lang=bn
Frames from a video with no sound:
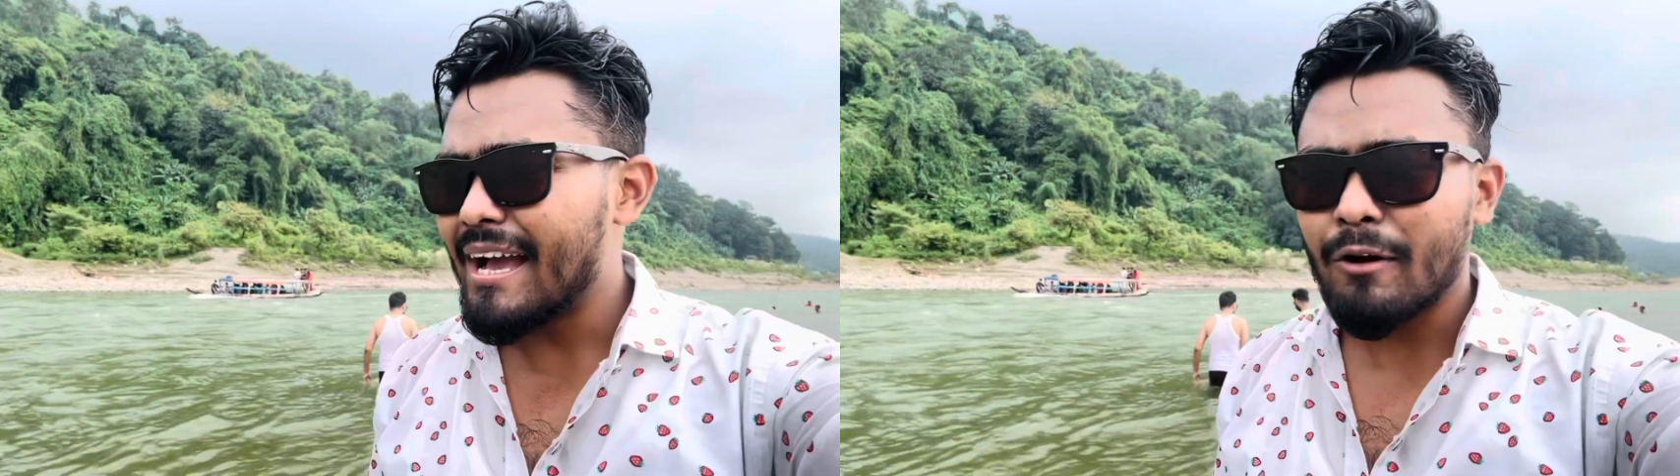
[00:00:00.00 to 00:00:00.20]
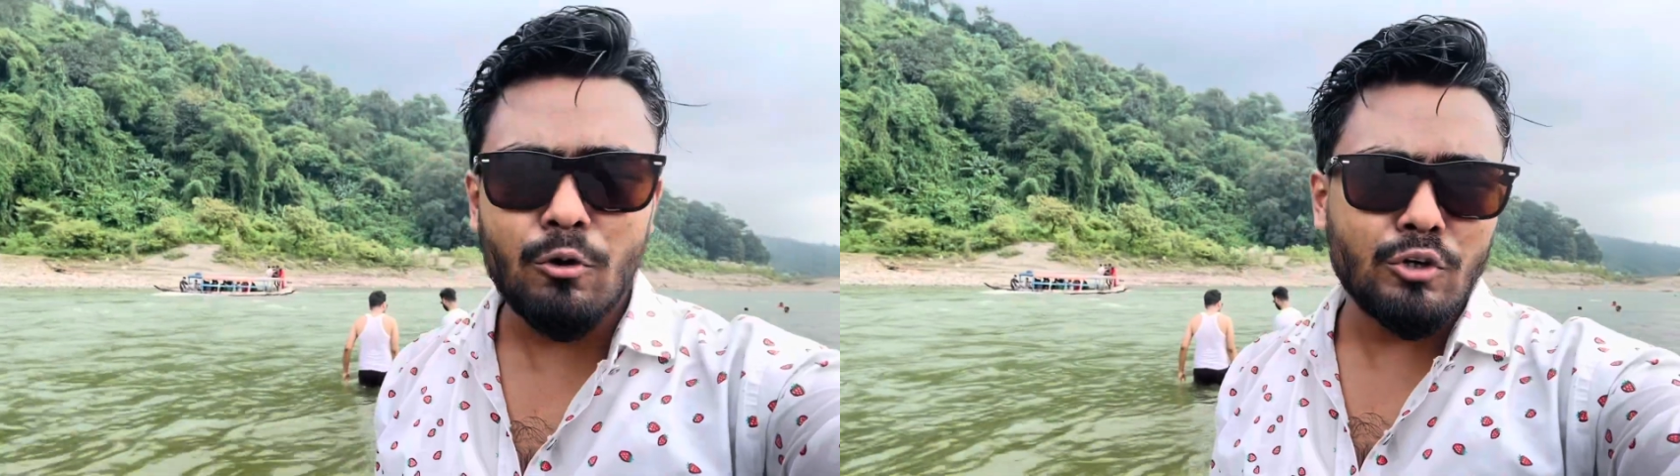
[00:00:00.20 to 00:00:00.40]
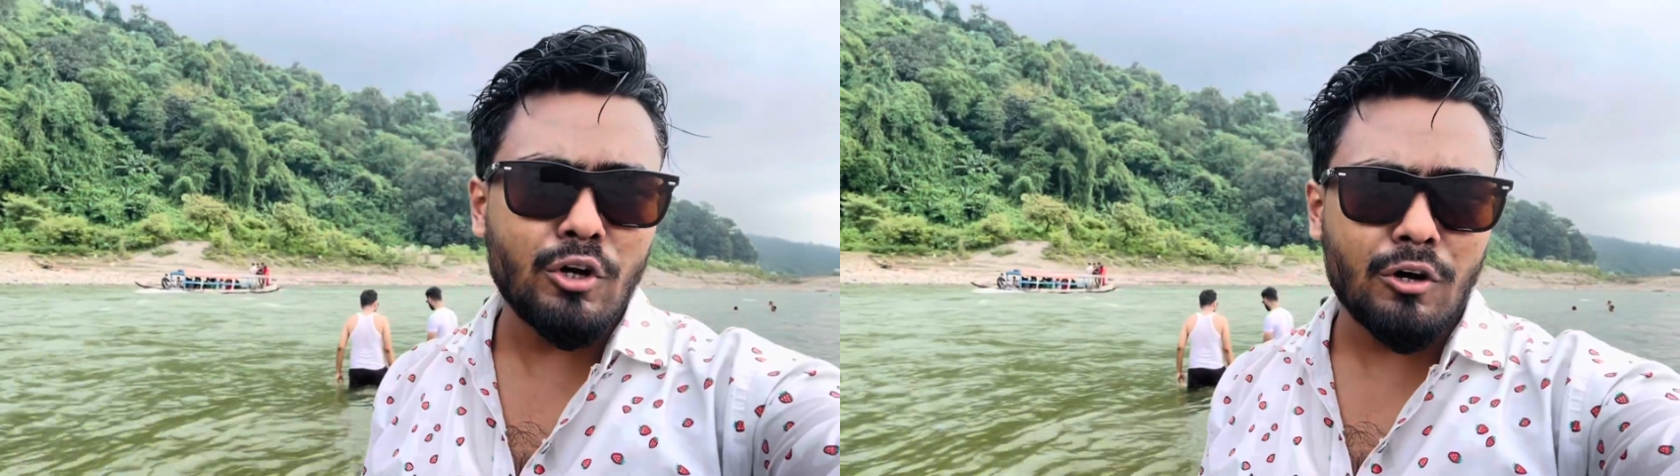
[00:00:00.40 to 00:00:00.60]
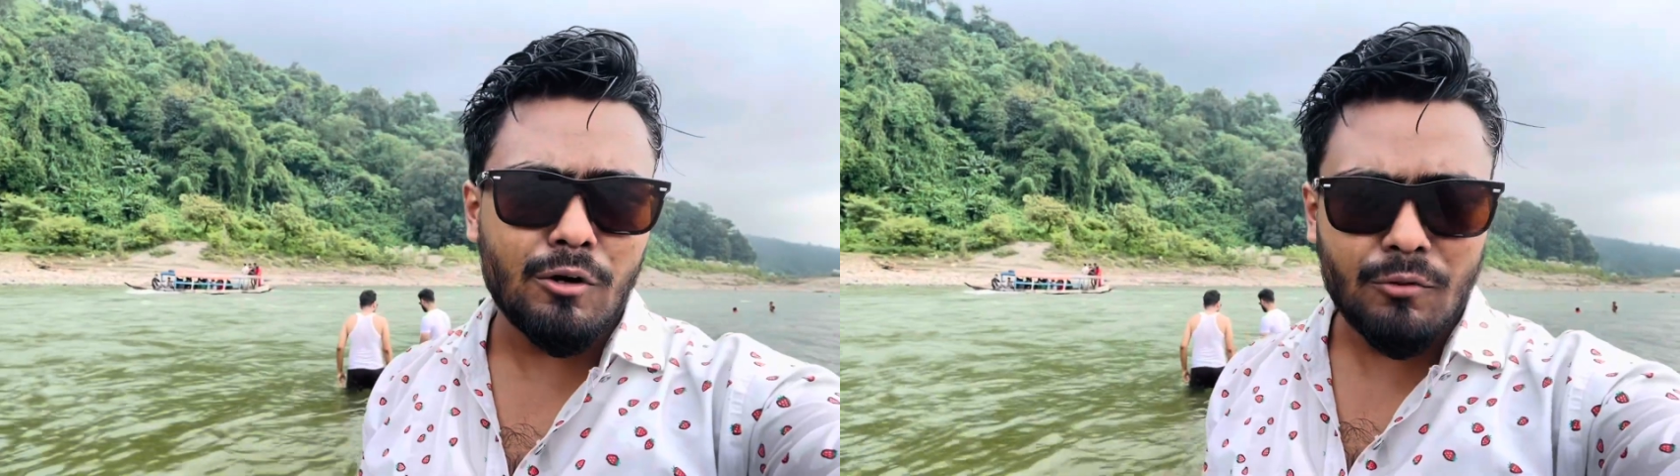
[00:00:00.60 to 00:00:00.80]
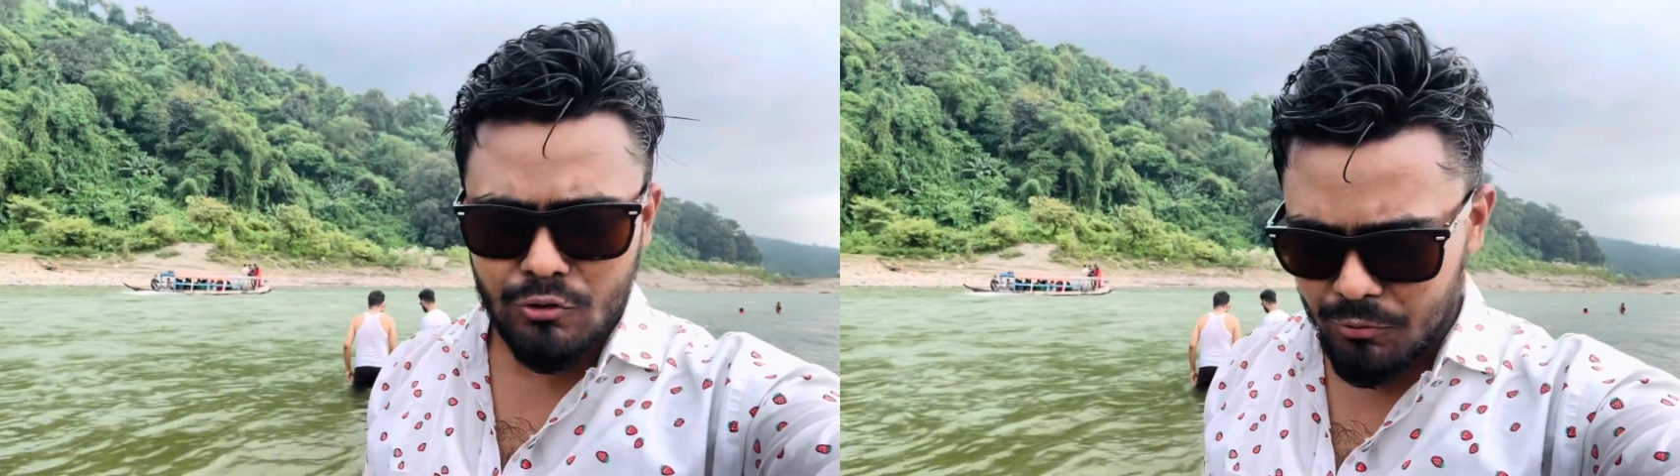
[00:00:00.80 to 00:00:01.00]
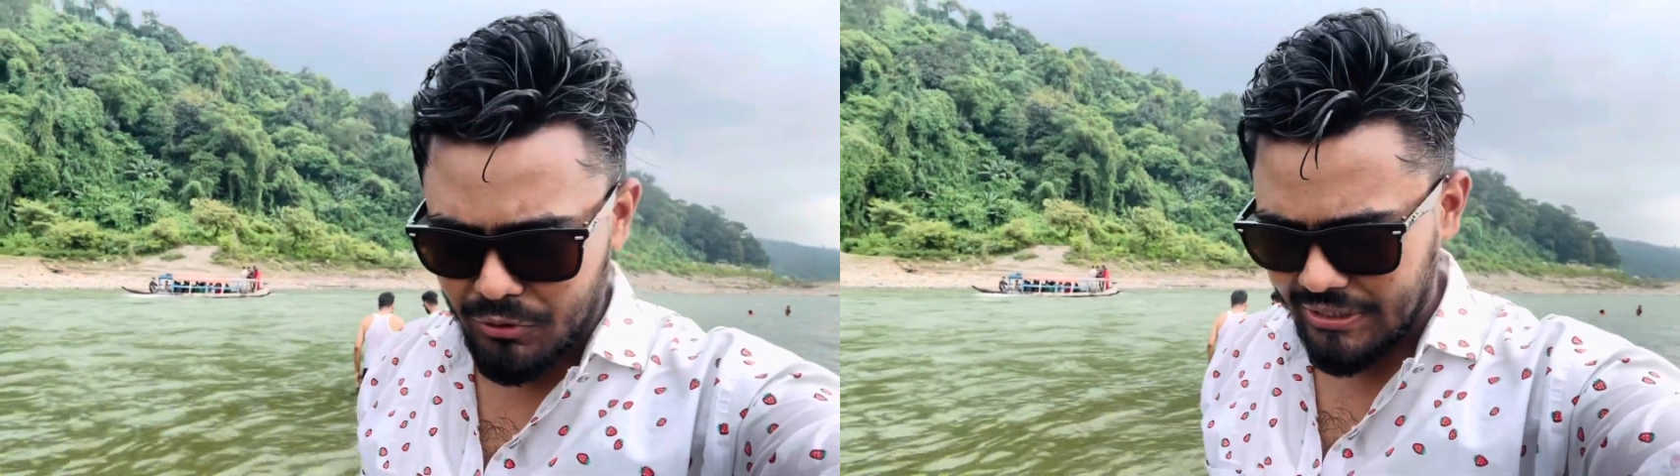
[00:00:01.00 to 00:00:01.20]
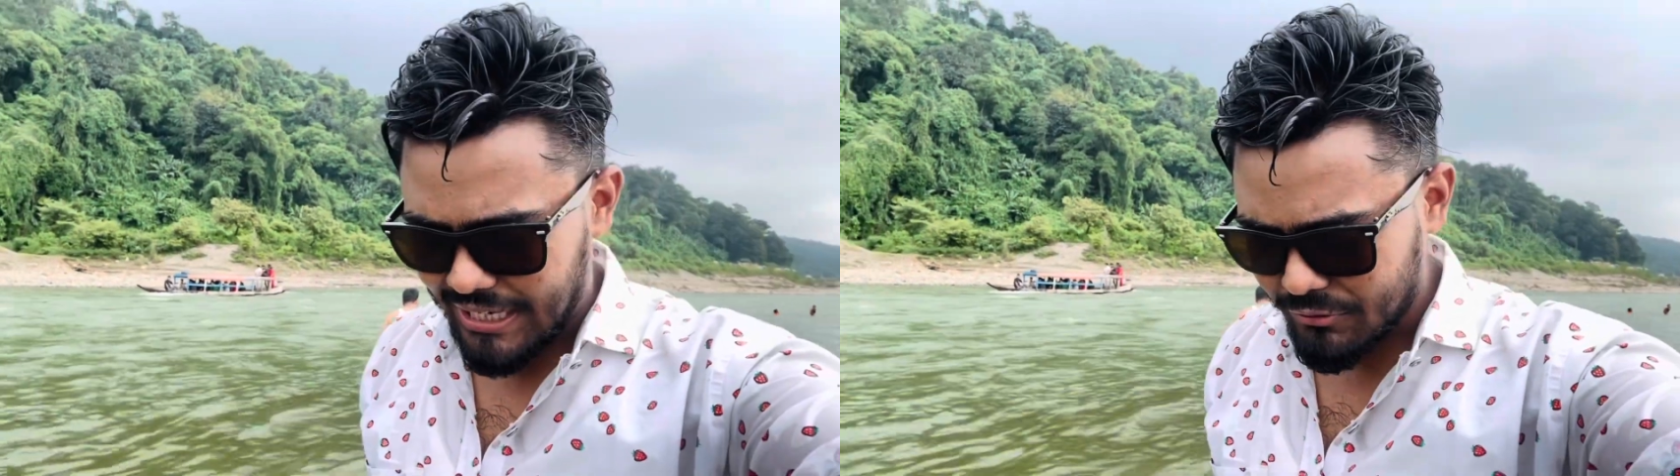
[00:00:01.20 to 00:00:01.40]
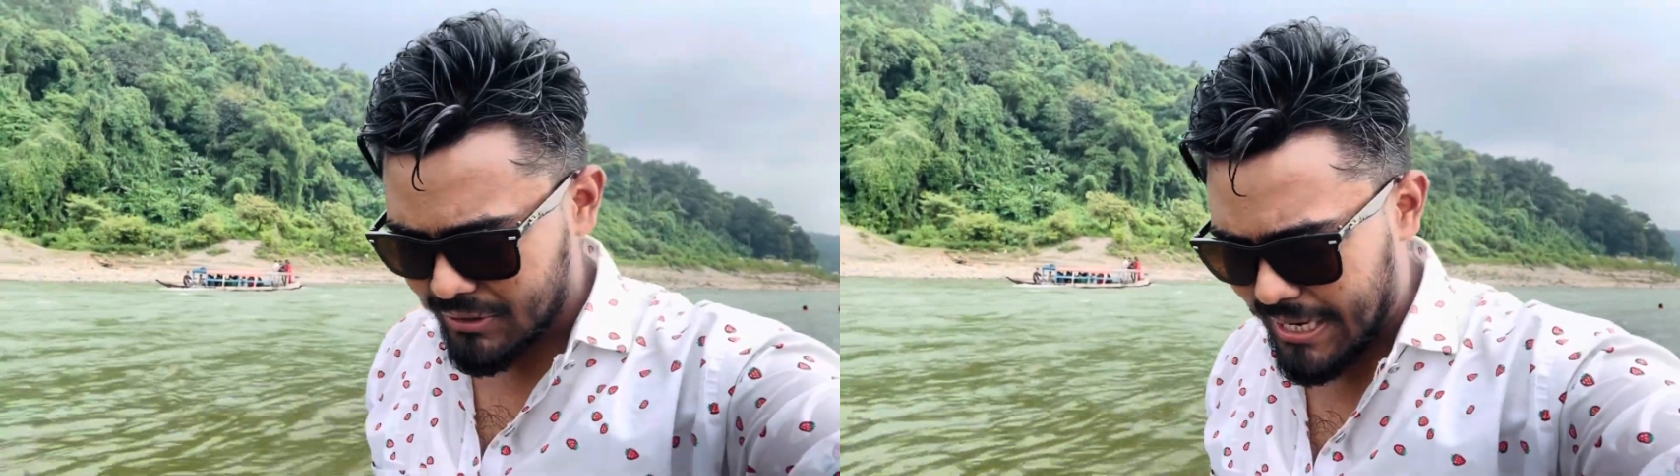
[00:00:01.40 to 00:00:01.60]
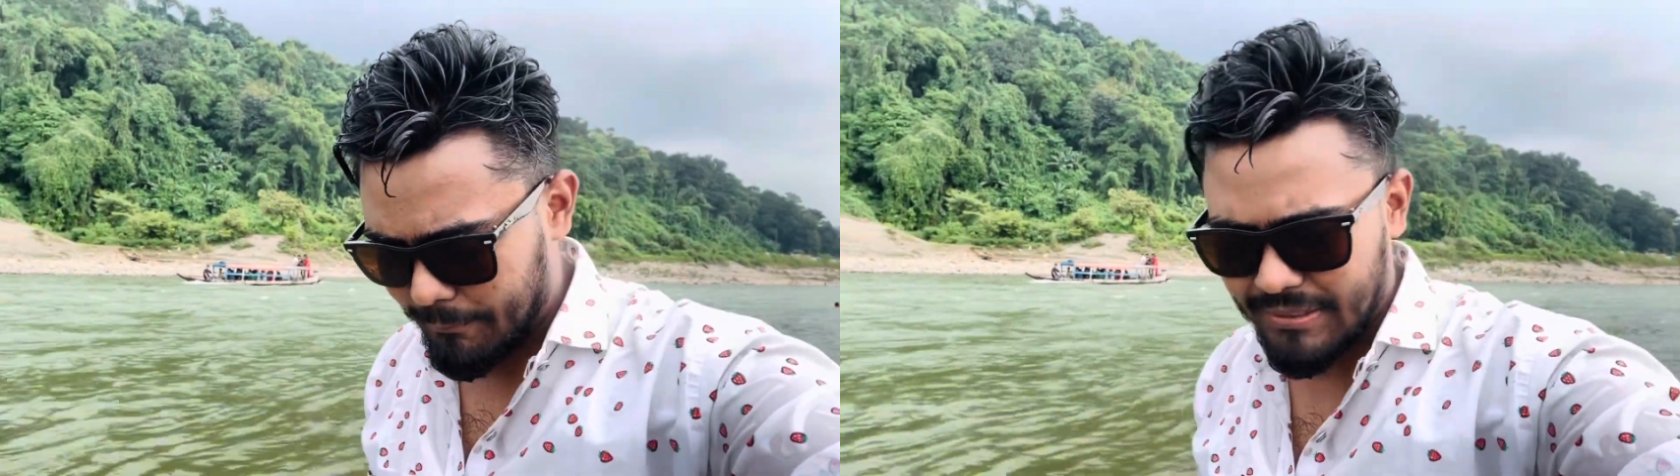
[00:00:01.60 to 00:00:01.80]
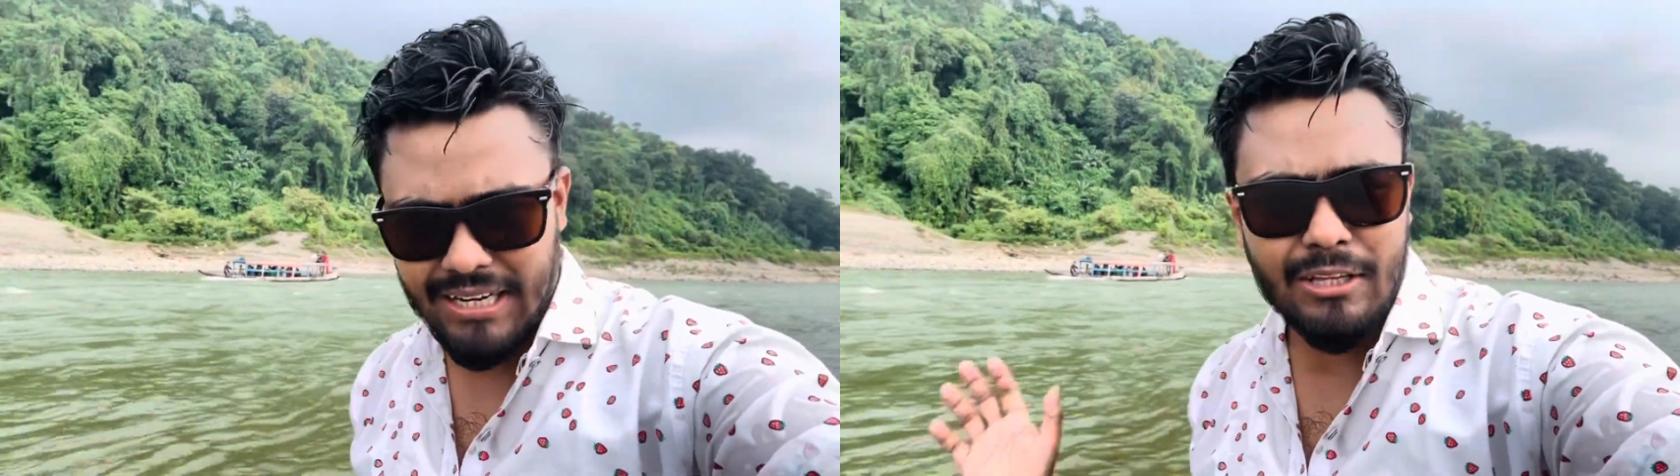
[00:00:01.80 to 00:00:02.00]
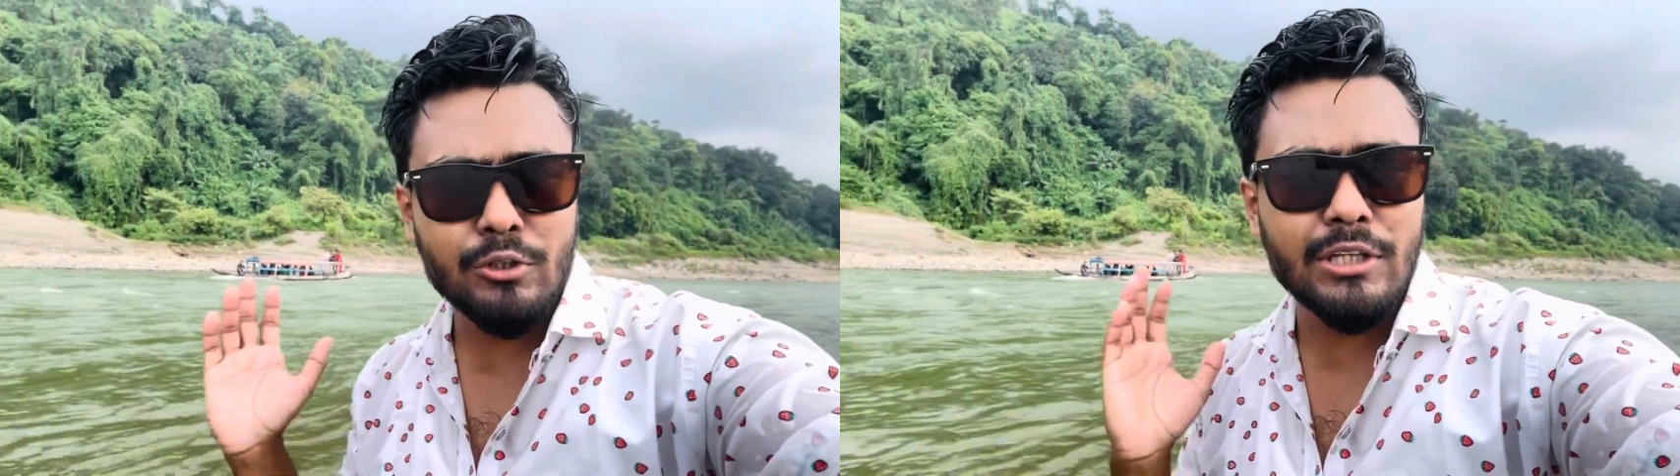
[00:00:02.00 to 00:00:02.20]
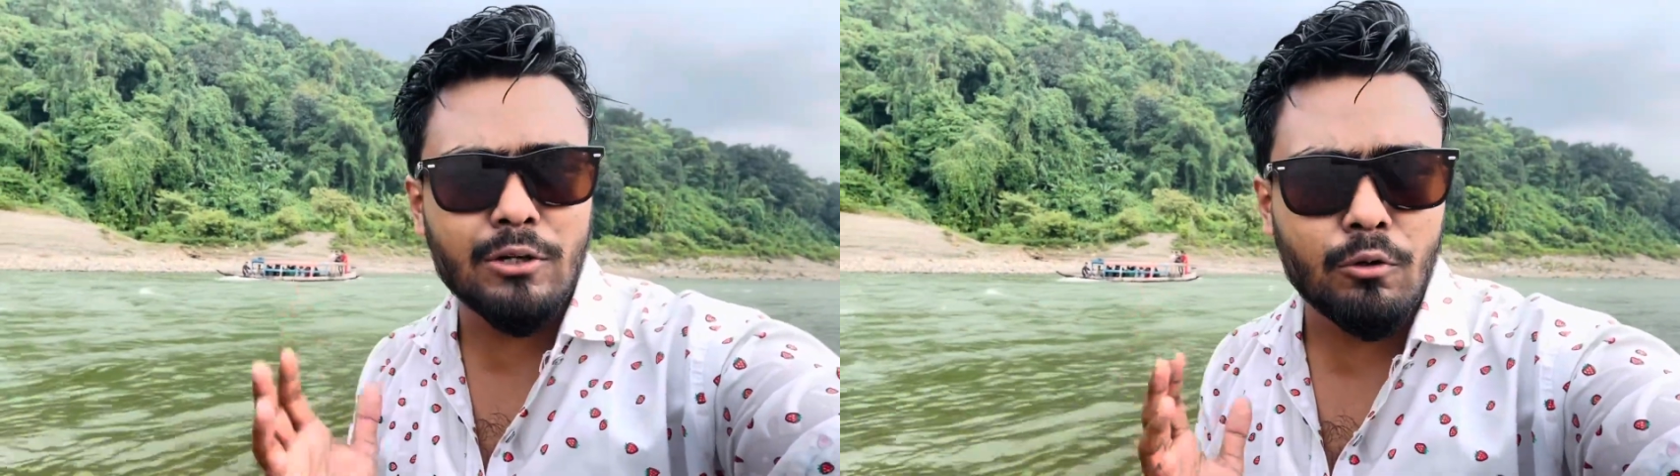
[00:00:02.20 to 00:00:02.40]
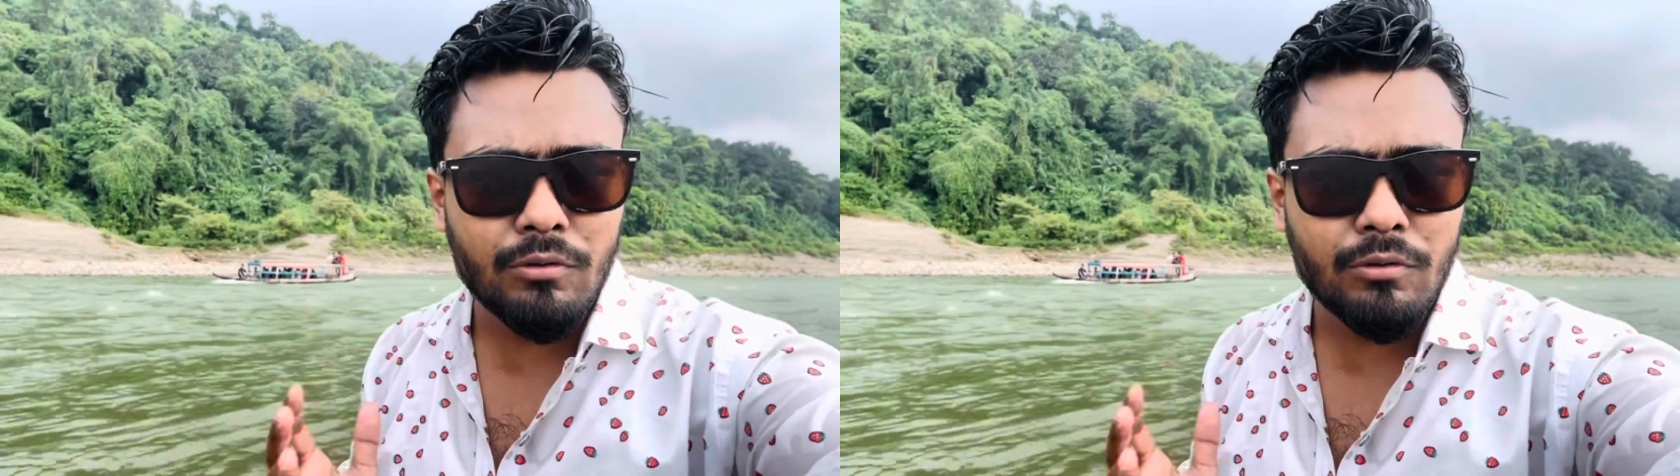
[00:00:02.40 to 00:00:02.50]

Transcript: এক অন্যরকম অনুভূতি আসলে আপনারা যদি